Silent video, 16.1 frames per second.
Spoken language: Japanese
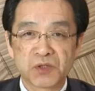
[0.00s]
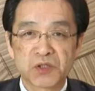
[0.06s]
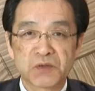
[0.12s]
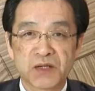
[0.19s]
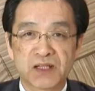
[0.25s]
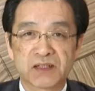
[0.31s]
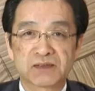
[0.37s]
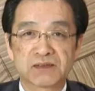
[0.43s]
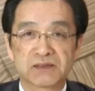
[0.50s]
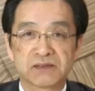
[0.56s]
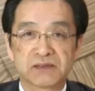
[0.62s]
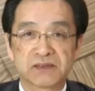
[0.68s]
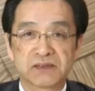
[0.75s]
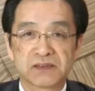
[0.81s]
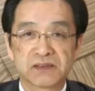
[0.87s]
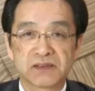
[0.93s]
にちは
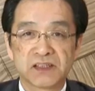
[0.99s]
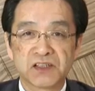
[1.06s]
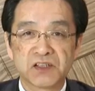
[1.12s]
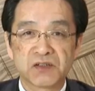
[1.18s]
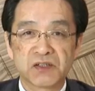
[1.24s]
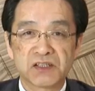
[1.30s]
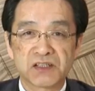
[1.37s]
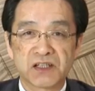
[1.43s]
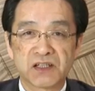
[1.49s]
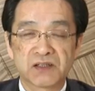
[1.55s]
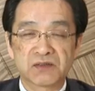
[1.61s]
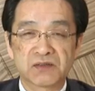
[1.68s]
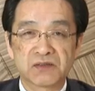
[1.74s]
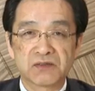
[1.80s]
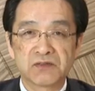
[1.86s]
チャンネルアジア